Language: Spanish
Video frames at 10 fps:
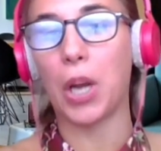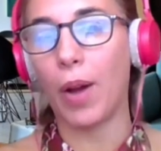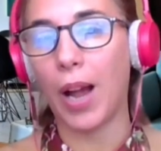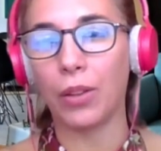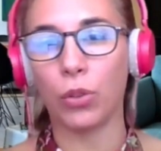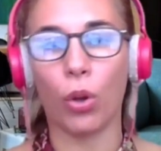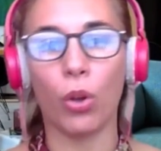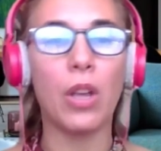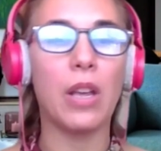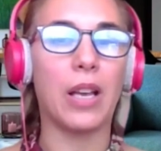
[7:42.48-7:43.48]
seguir
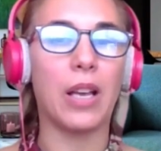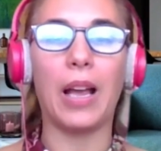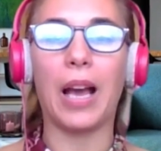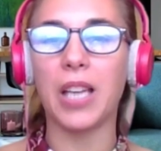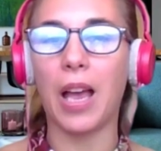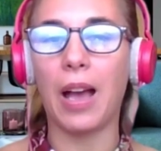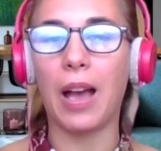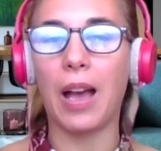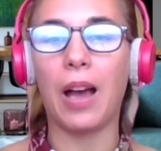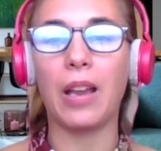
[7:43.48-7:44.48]
trabajando. Que
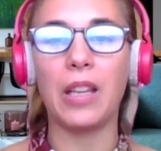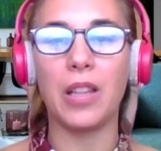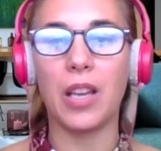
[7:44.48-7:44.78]
haya